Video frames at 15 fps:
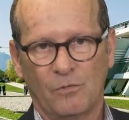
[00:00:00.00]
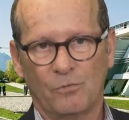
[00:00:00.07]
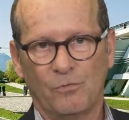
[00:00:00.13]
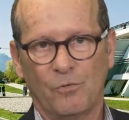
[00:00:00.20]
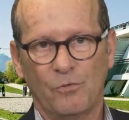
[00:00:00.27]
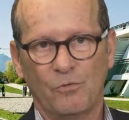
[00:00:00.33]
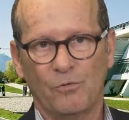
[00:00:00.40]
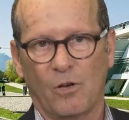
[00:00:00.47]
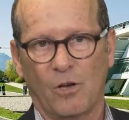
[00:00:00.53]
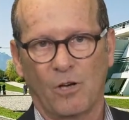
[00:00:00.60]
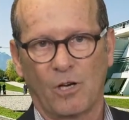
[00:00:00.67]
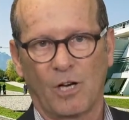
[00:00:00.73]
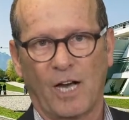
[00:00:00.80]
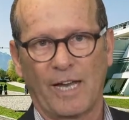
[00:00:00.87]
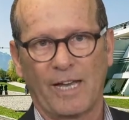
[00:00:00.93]
devenu
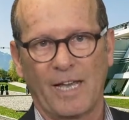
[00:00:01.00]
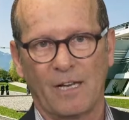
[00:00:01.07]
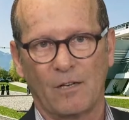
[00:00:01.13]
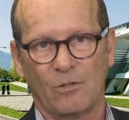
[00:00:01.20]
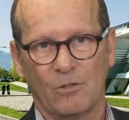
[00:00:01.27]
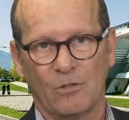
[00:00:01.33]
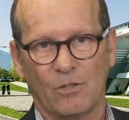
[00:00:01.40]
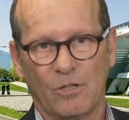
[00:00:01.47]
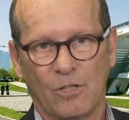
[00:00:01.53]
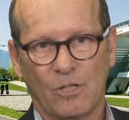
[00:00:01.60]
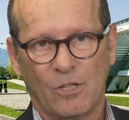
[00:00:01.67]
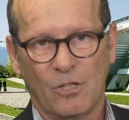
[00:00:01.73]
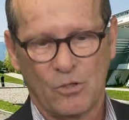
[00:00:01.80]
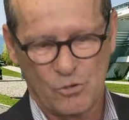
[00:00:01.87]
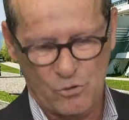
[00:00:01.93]
un réel
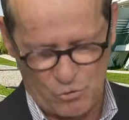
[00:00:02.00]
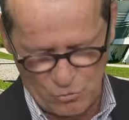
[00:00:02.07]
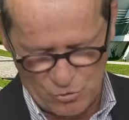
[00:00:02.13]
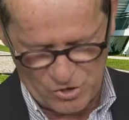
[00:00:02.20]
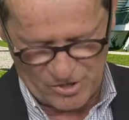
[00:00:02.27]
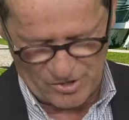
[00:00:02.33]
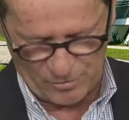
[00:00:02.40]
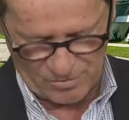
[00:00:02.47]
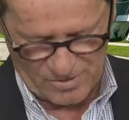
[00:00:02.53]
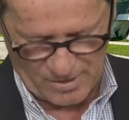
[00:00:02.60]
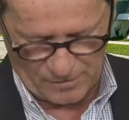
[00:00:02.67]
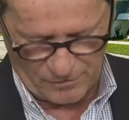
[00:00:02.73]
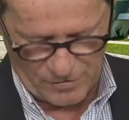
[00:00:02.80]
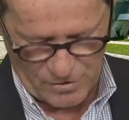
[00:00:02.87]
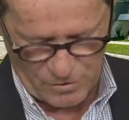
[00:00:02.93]
succès au
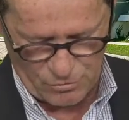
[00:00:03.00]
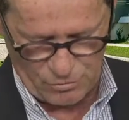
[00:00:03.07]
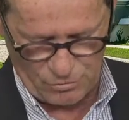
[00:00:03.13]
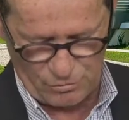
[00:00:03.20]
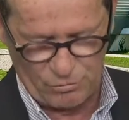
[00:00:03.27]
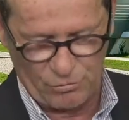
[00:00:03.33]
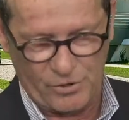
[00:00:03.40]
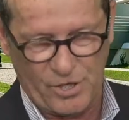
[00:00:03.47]
service du